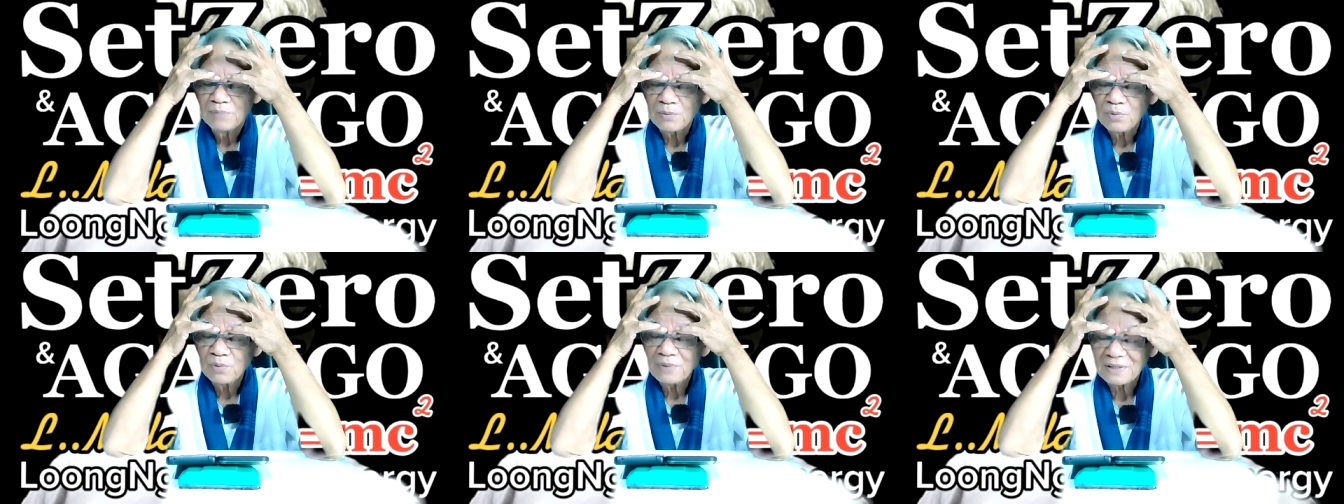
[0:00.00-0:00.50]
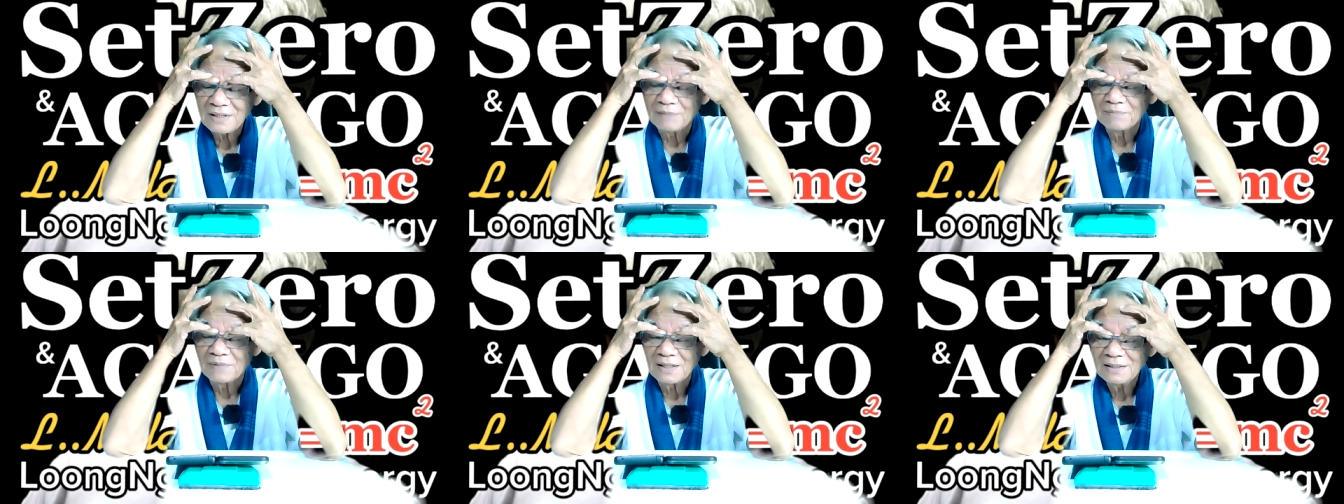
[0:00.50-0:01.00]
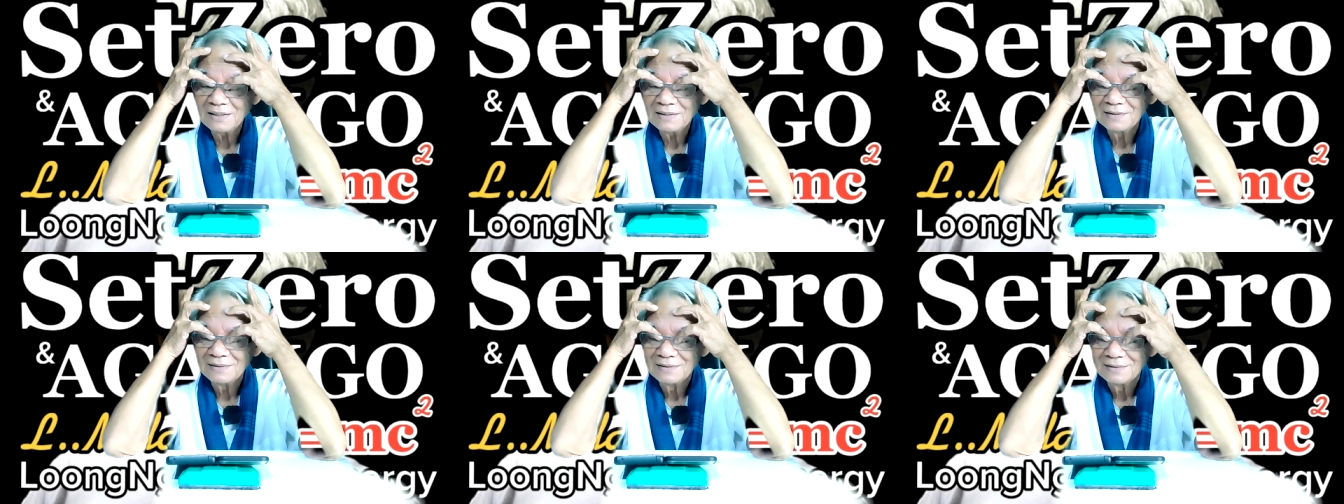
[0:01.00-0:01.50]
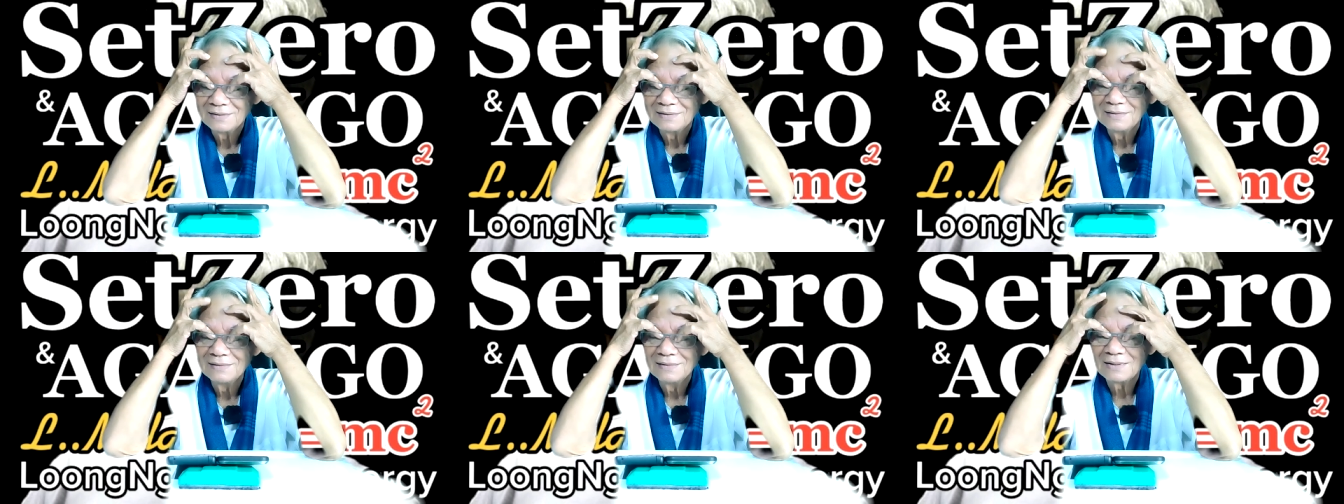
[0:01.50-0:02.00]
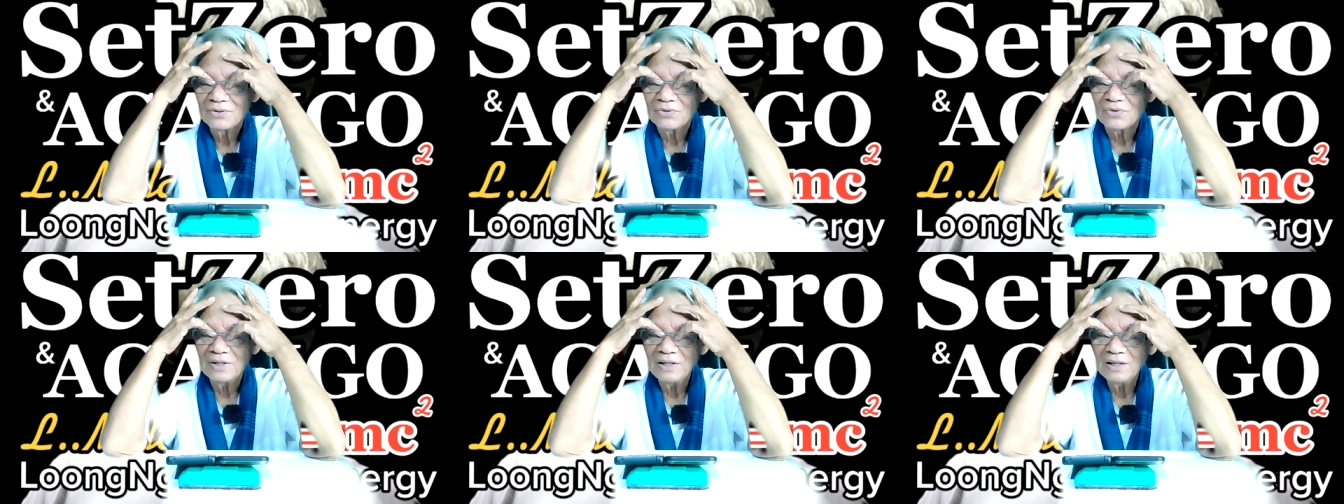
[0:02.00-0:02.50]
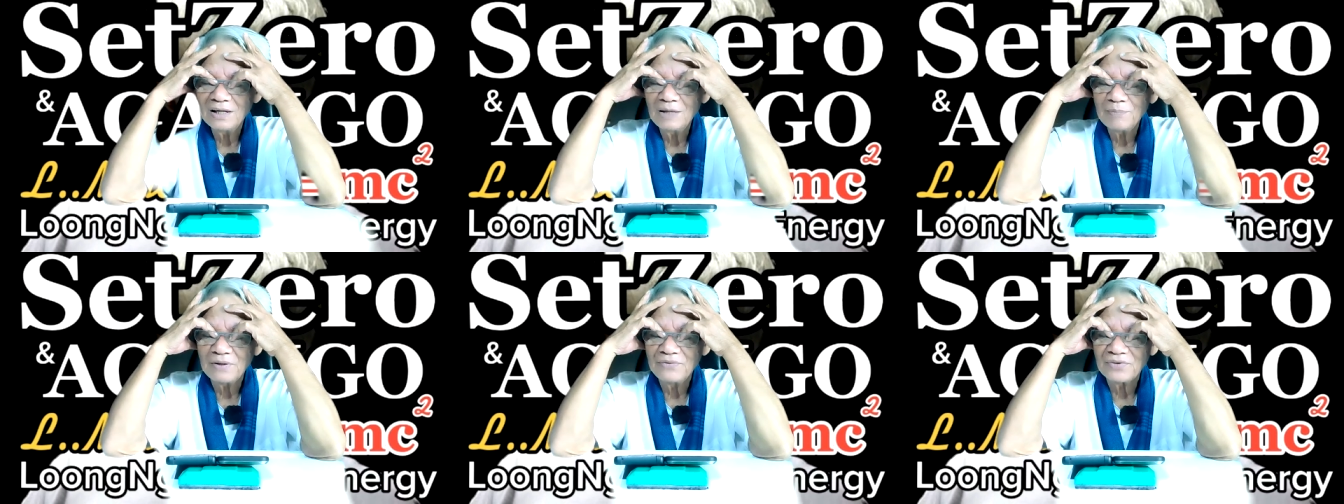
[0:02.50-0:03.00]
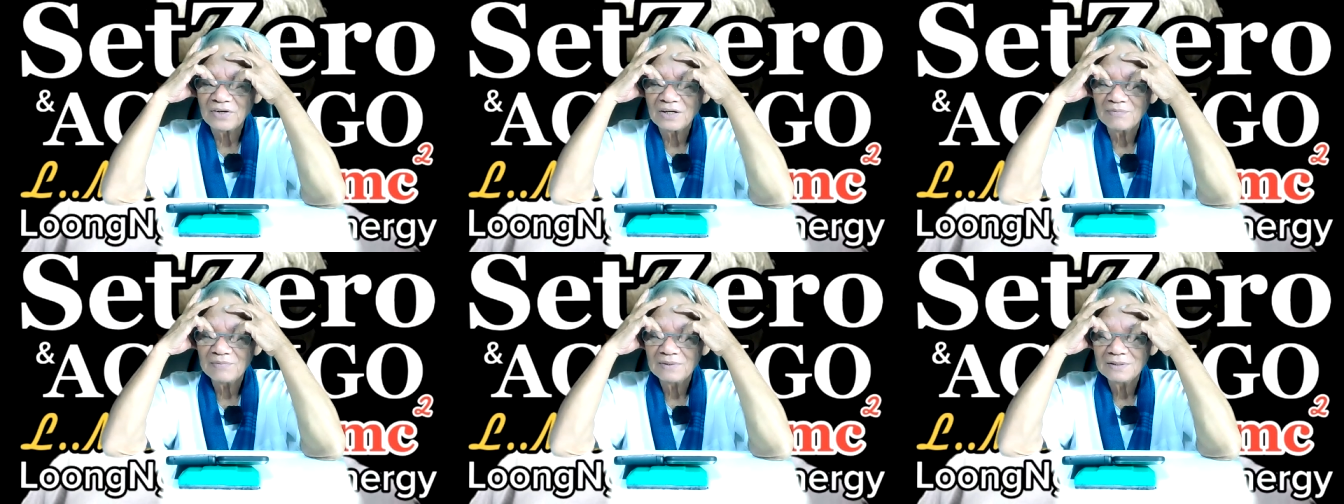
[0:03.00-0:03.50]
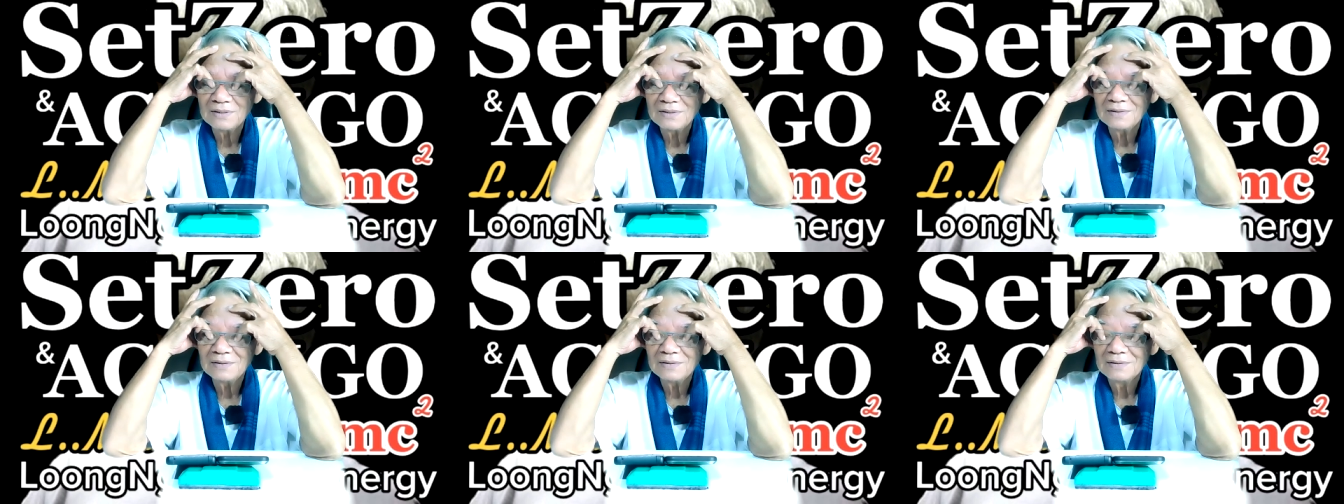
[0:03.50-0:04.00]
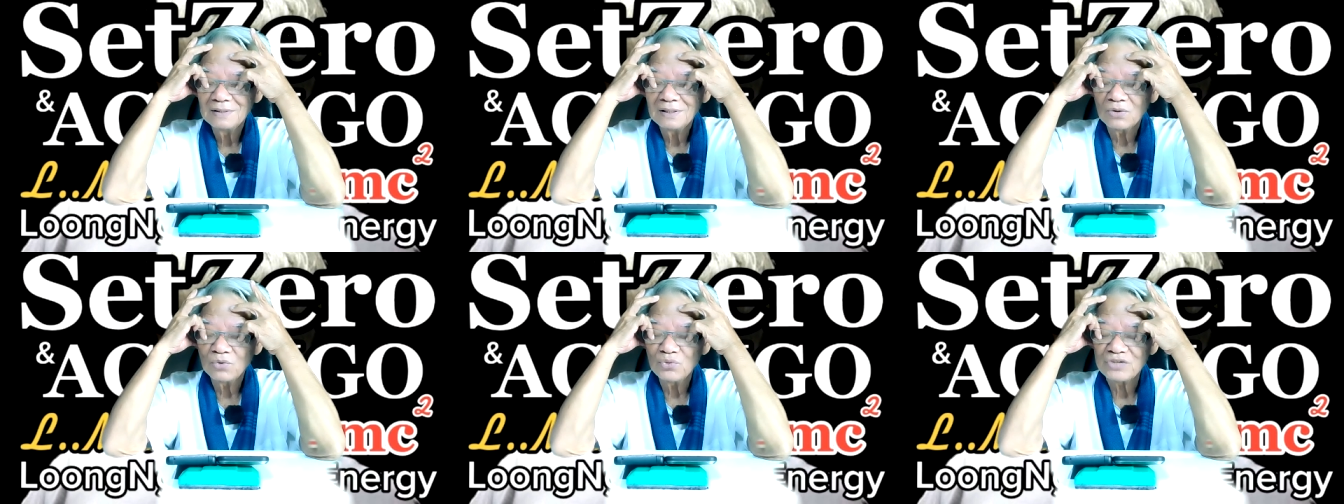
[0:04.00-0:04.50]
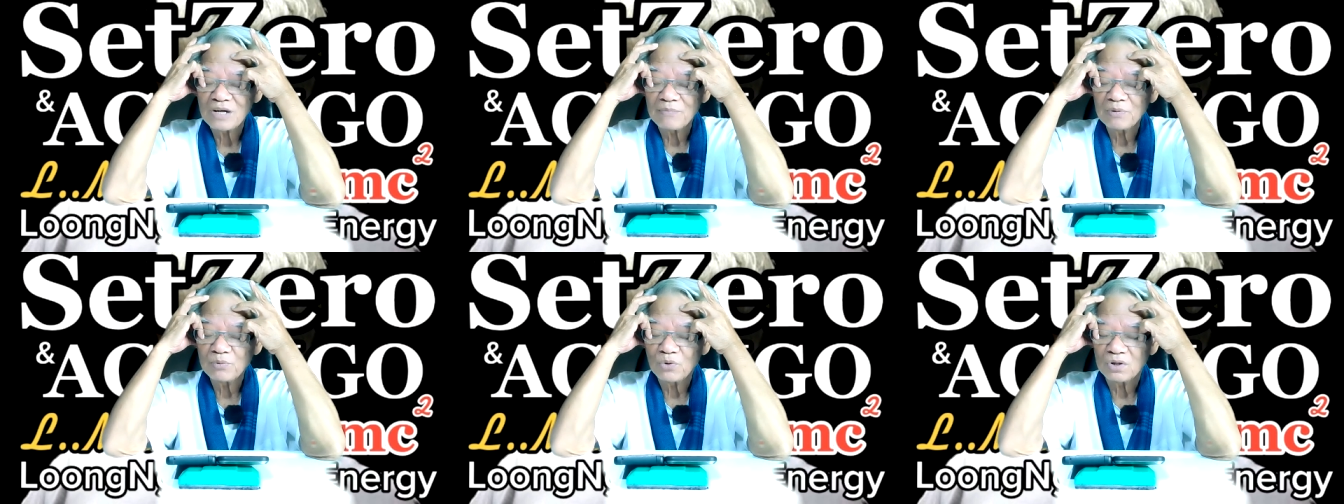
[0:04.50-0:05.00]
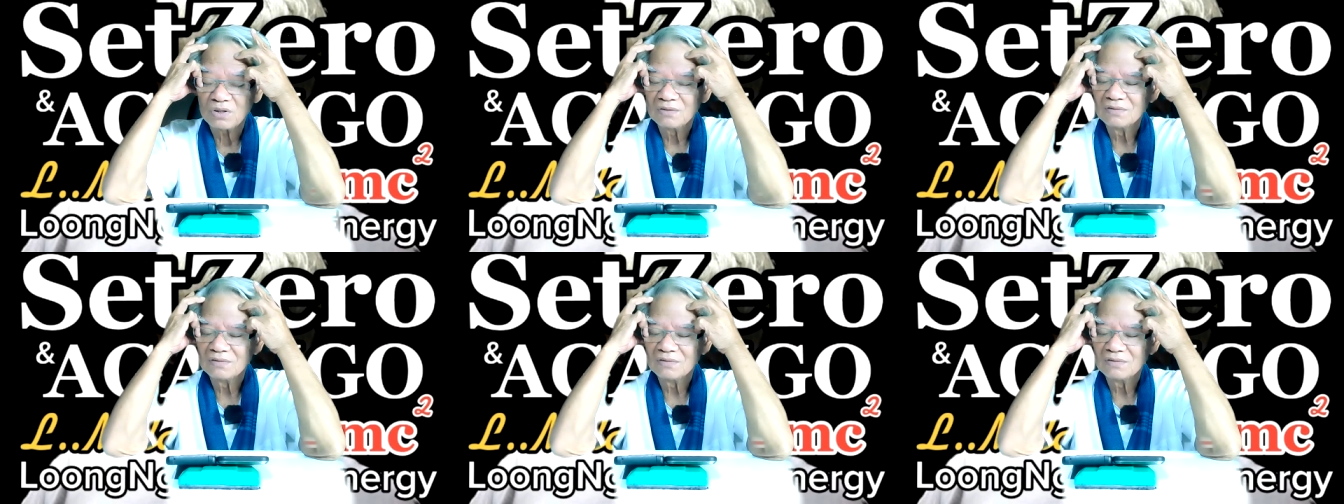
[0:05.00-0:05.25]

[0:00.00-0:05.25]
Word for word: พระพุทธพระธรรมไง ก็ต้องลิงยงให้เป็นสิครับเออก็รู้จำไม่หมด